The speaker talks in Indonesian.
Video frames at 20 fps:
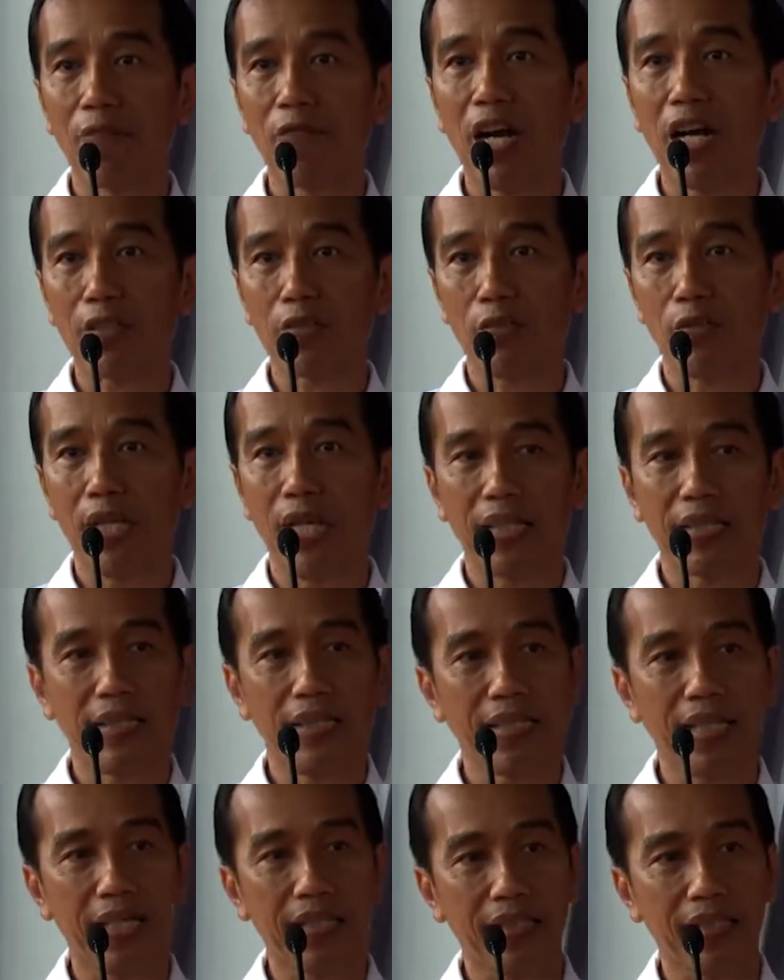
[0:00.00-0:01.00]
waktu yang
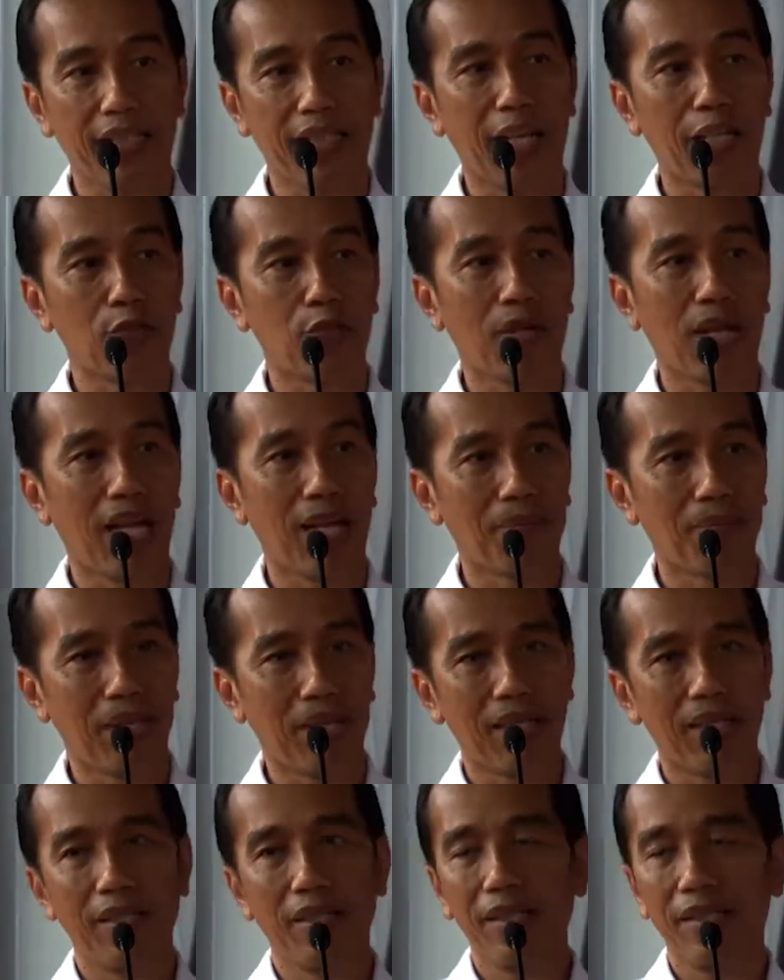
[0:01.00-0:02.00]
tidak terlalu
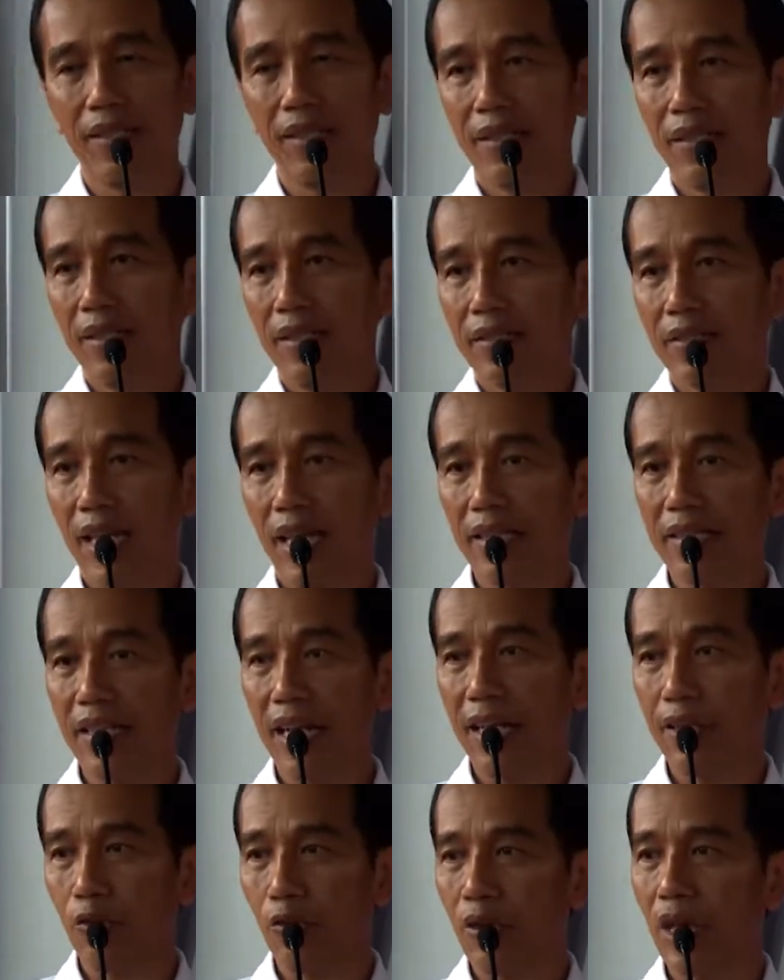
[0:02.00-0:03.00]
lama. Saya
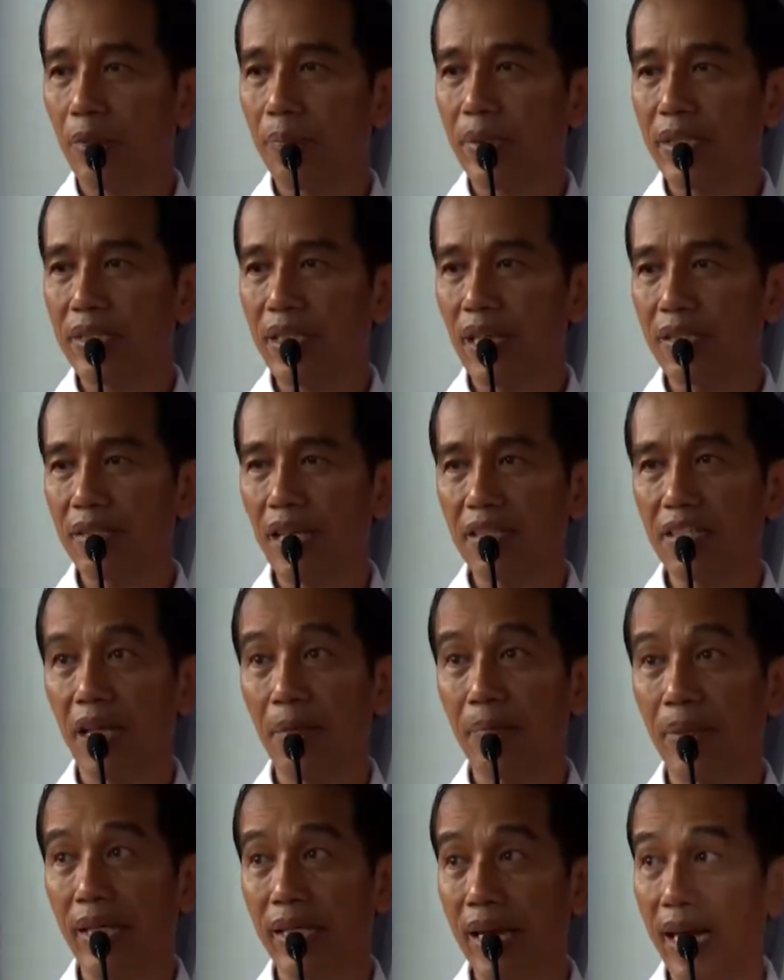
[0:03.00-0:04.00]
kira itu yang bisa saya
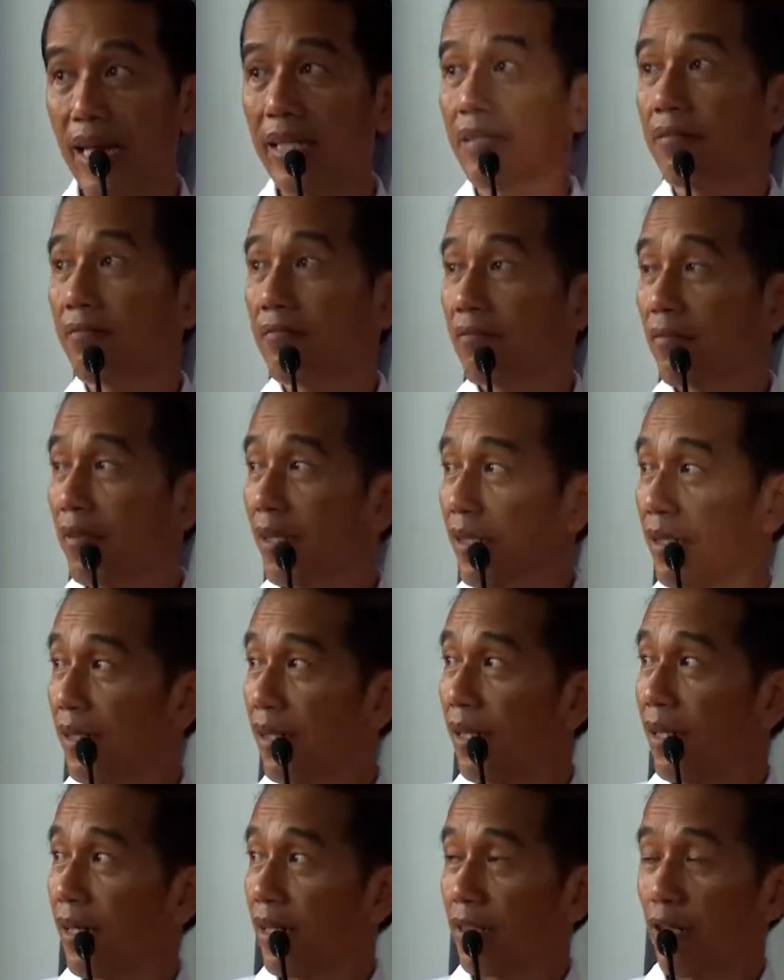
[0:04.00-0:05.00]
sampaikan,
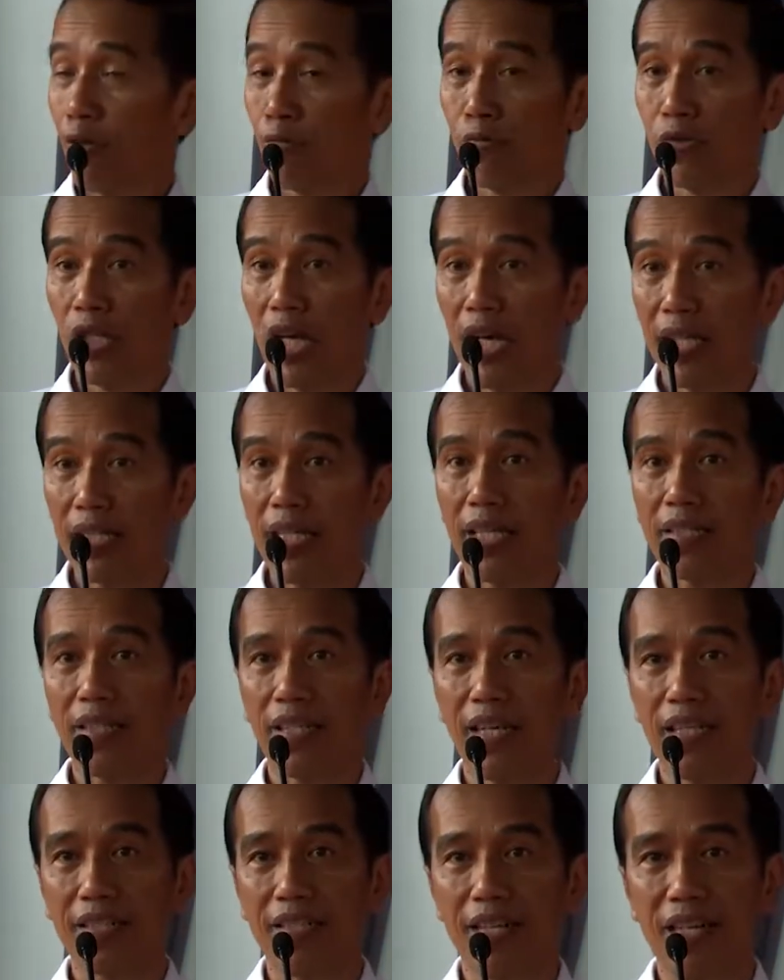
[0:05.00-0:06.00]
karena hujannya
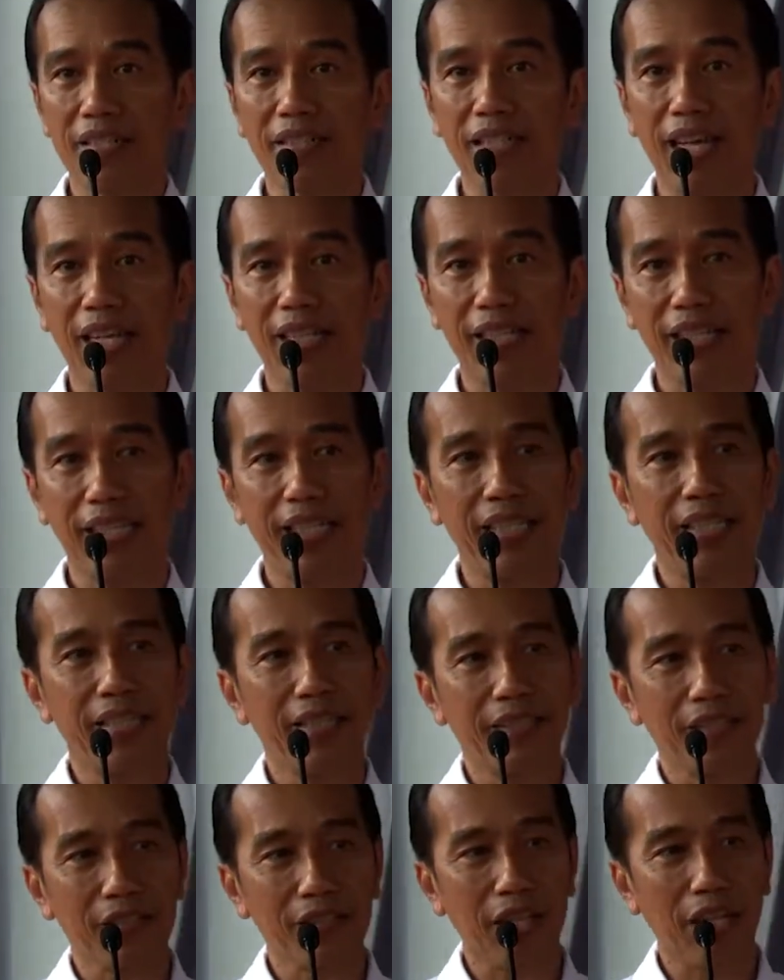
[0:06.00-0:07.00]
sangat deras sekali.
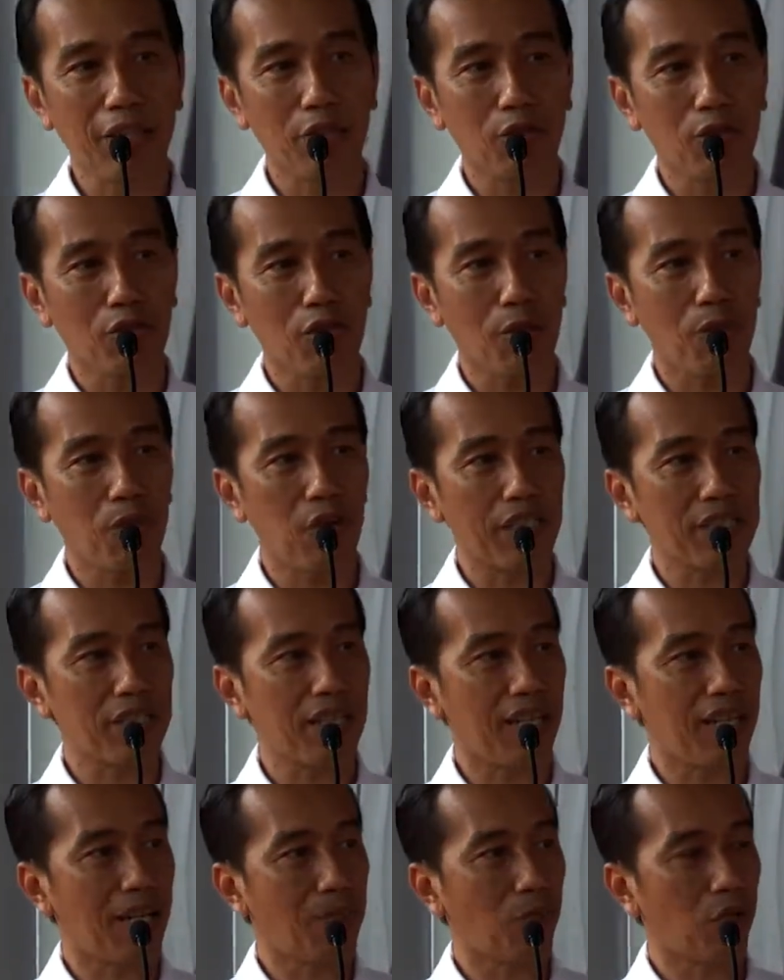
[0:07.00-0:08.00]
Saya tutup,
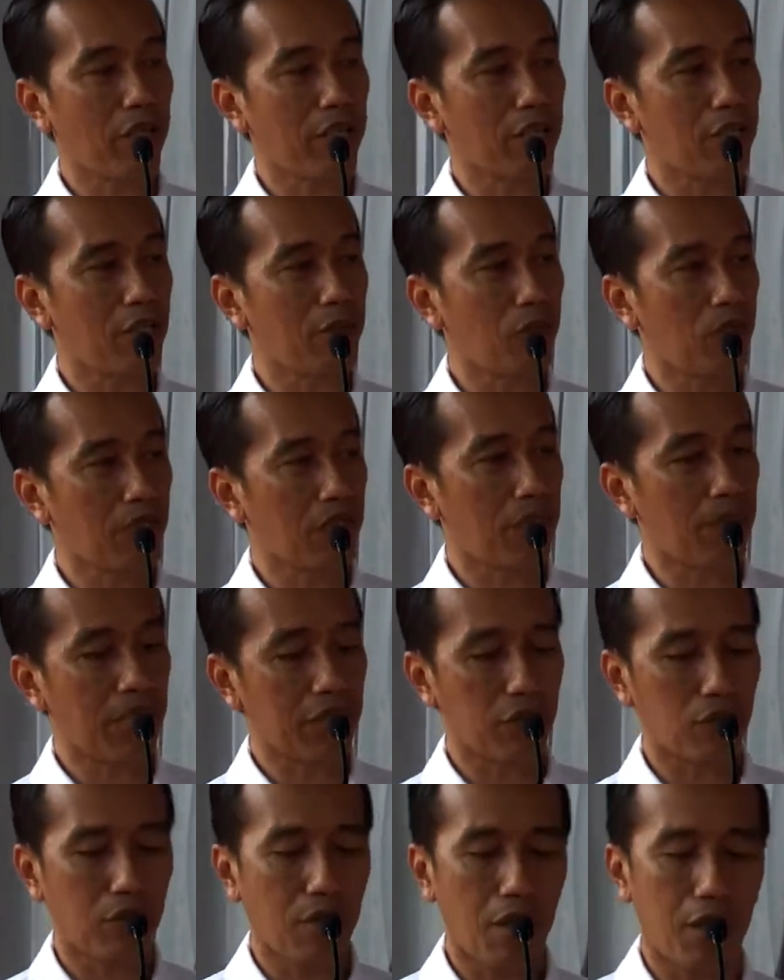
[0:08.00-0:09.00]
wassalamualaikum
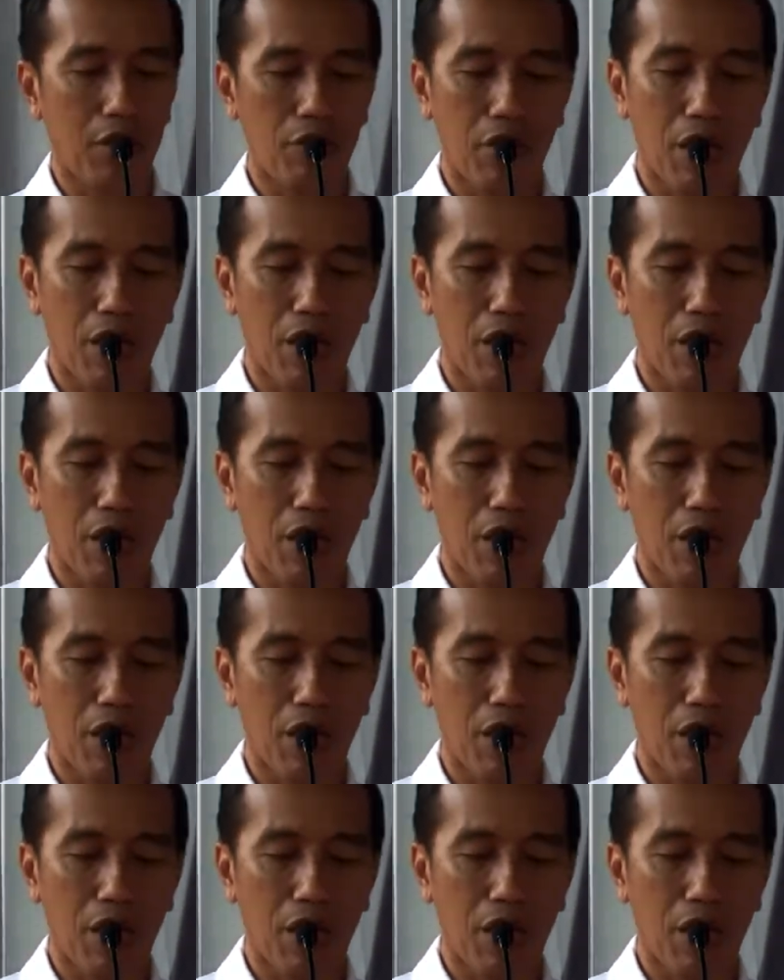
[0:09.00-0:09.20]
warahmatullahi